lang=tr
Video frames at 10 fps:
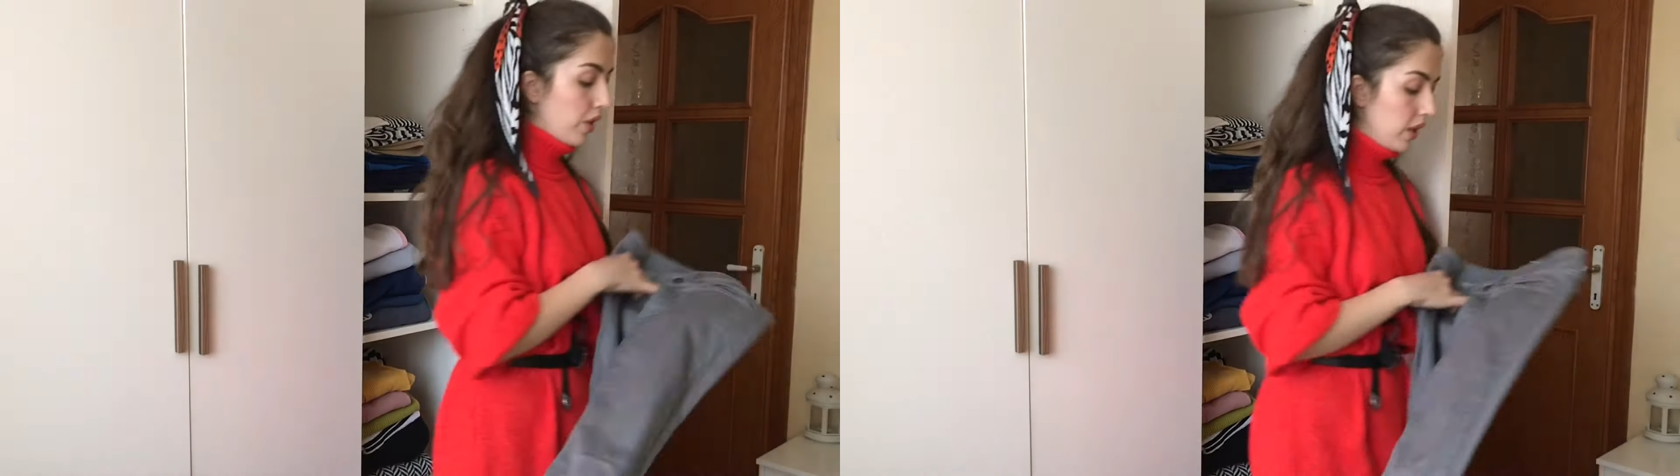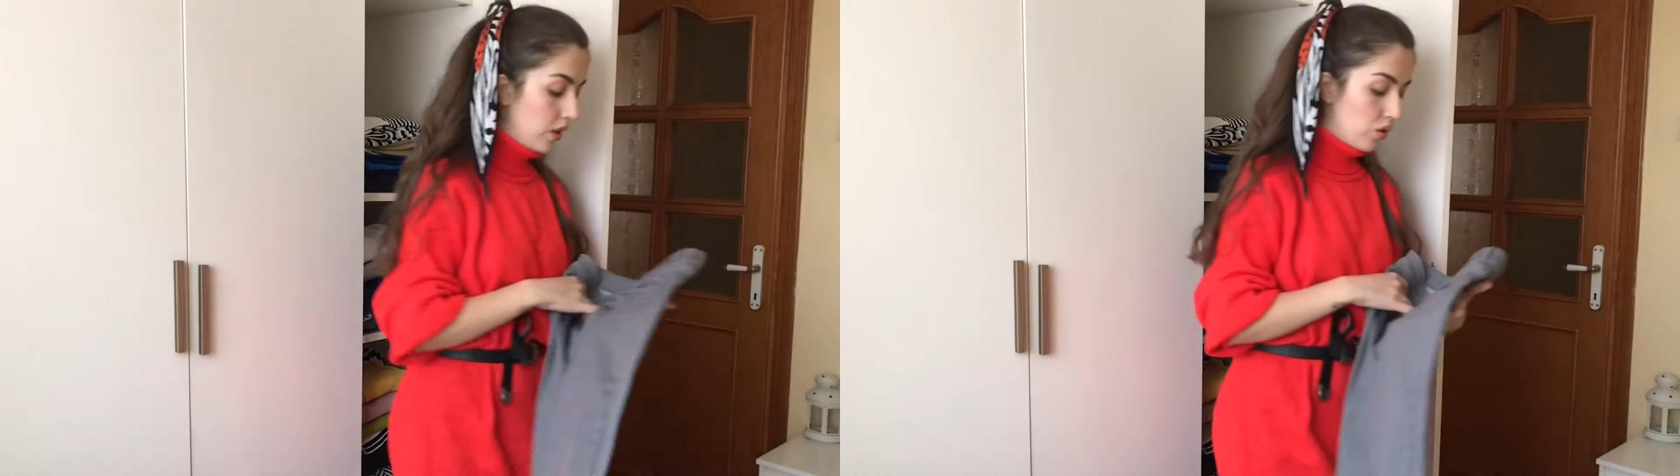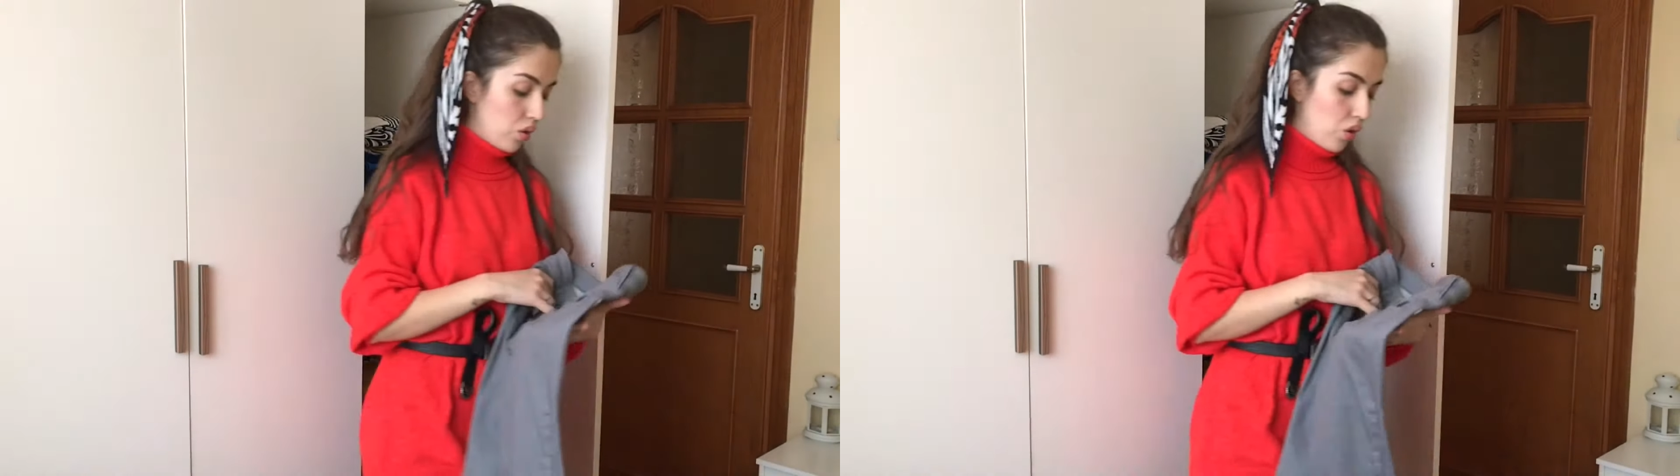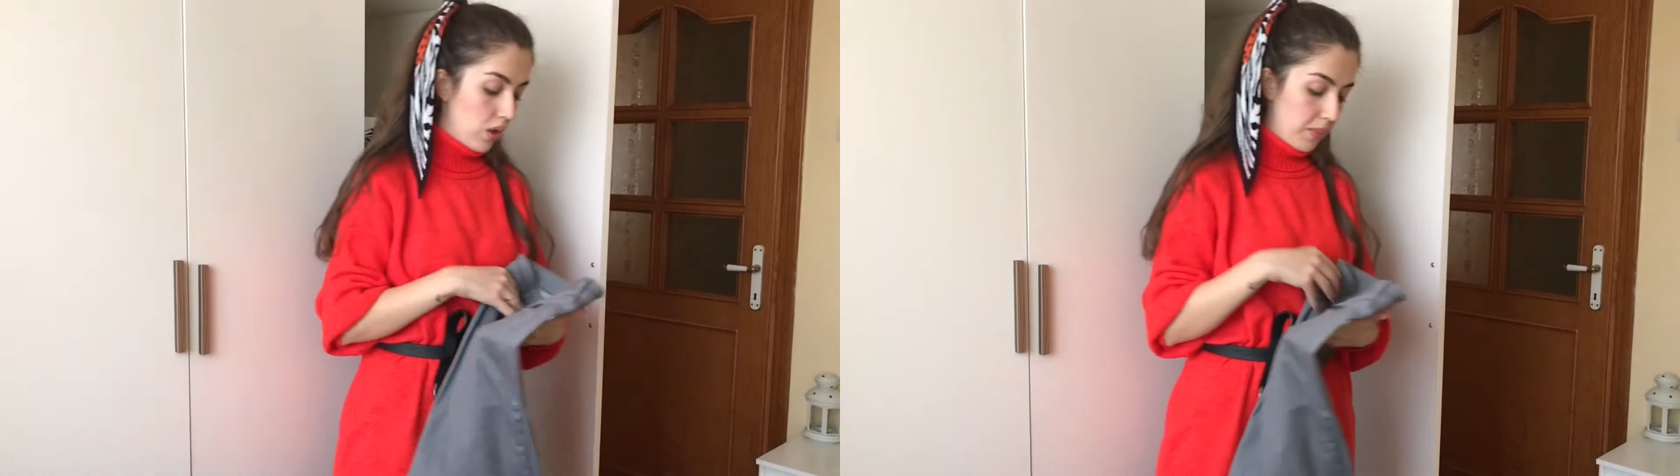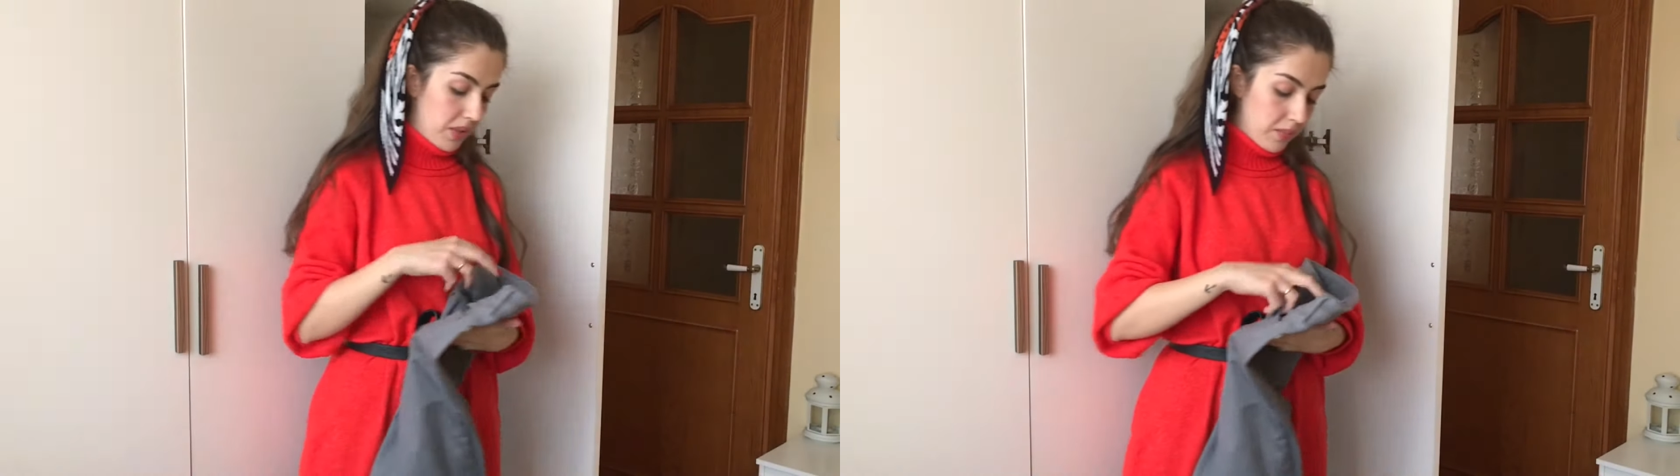yine
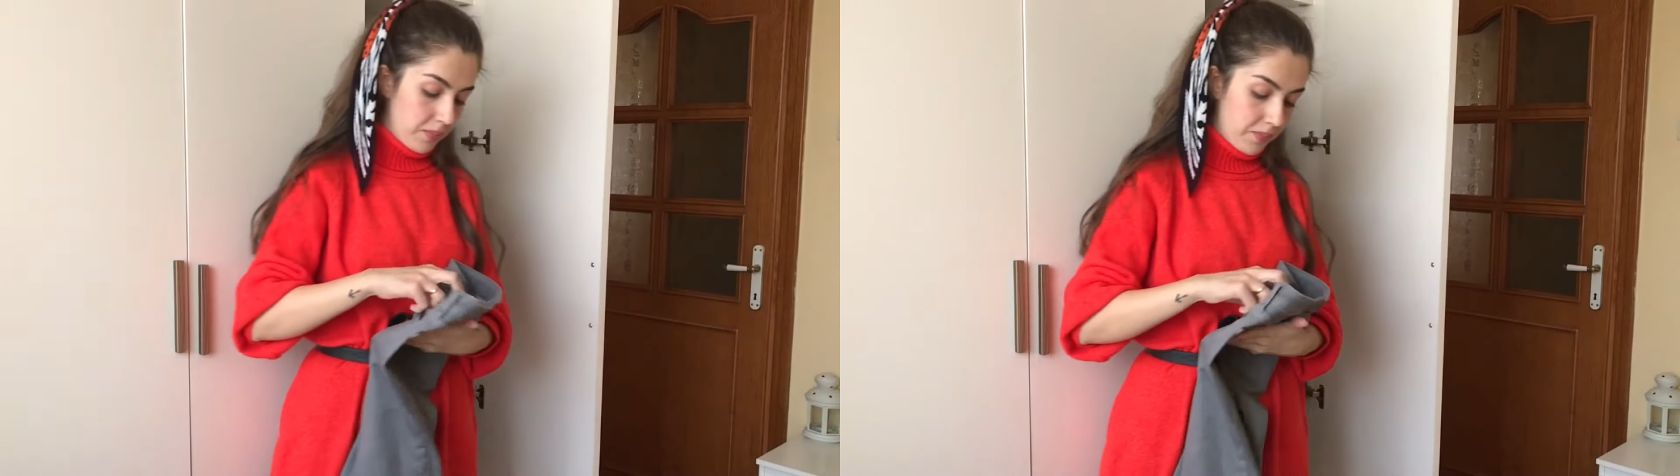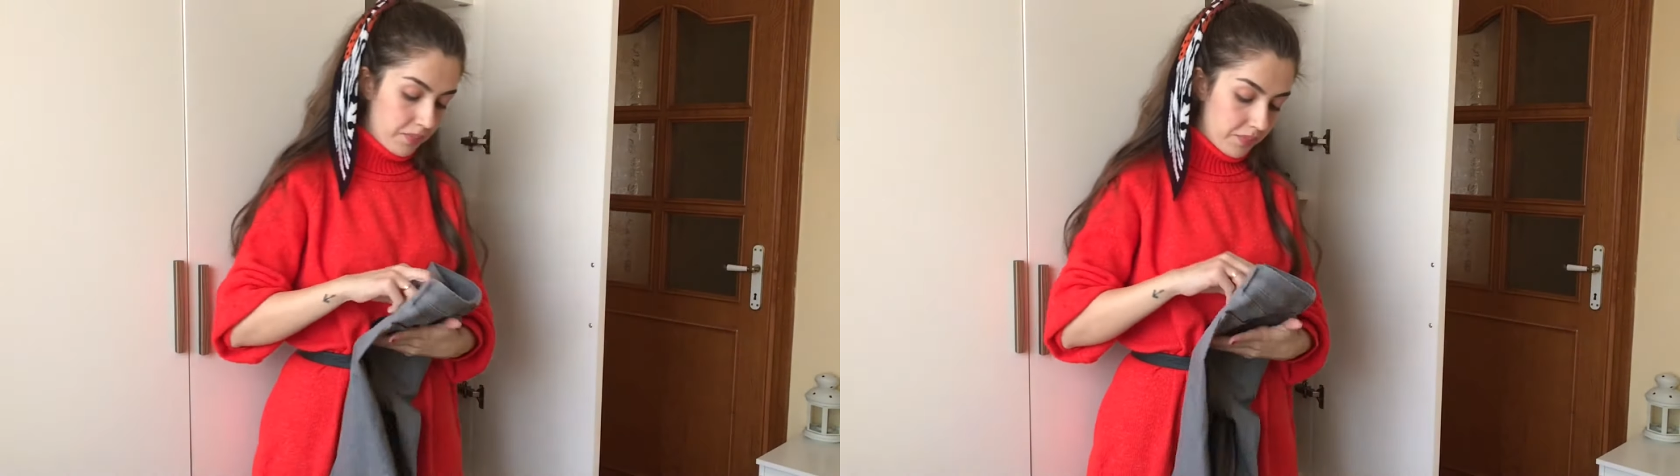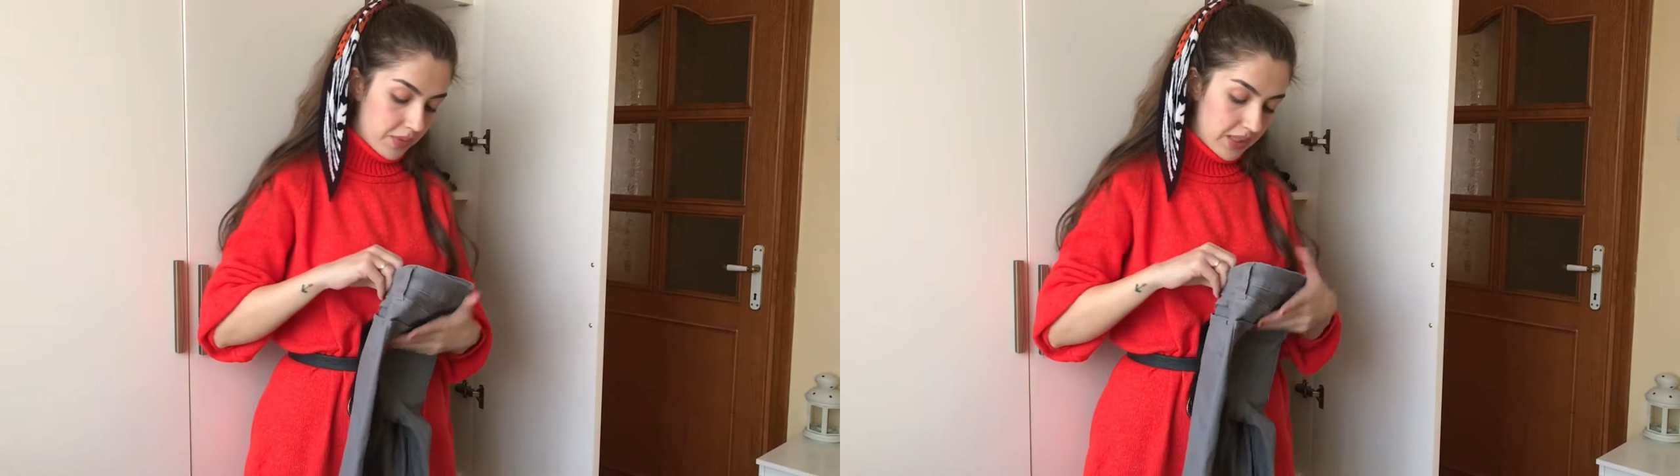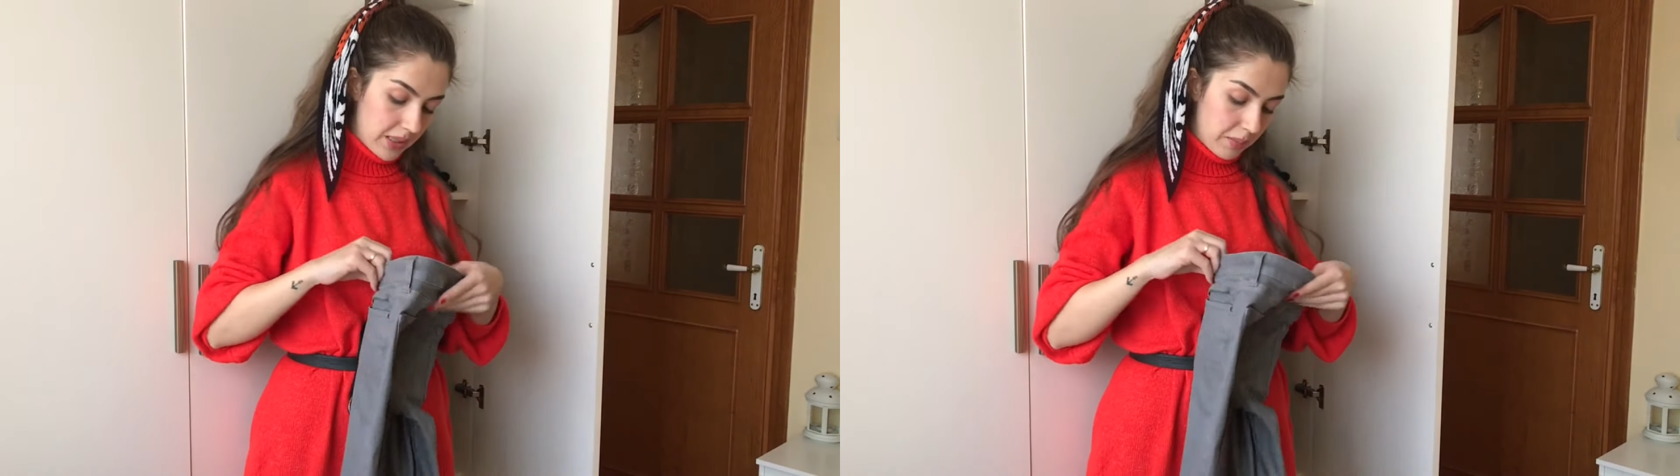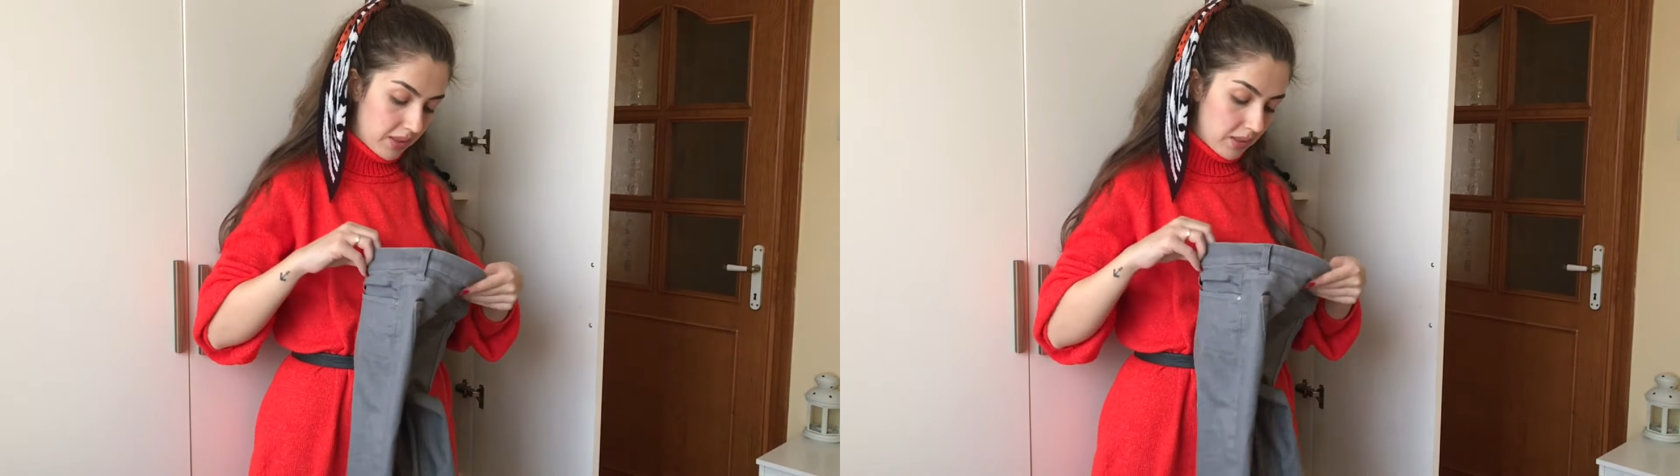şöyle benim
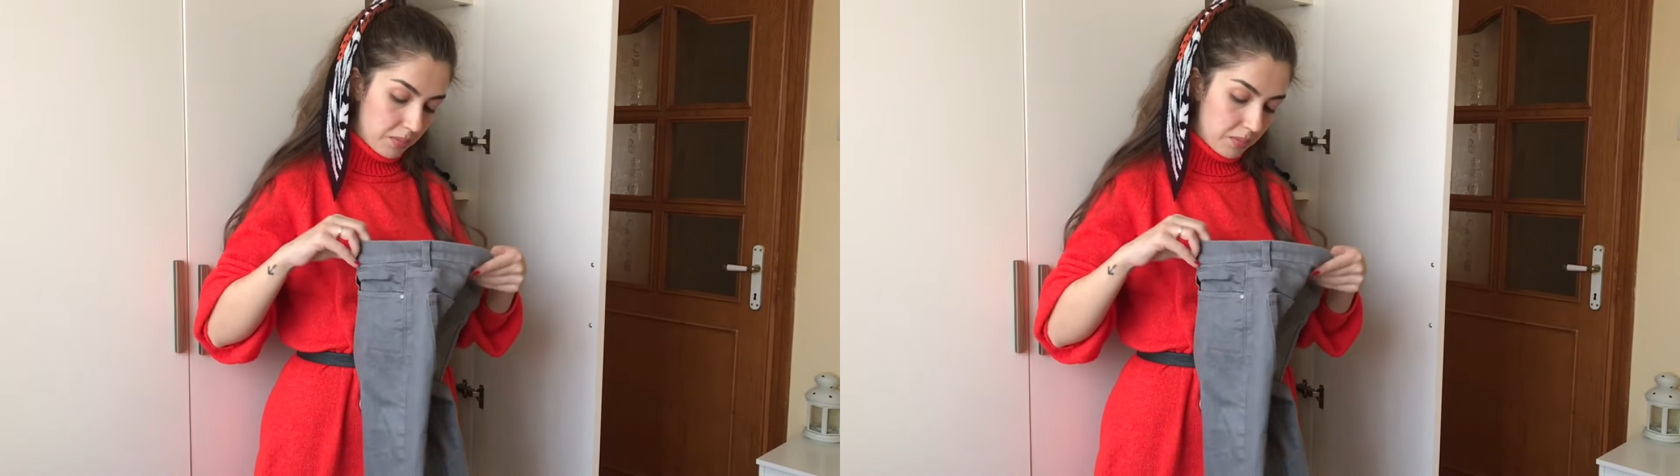giymediğim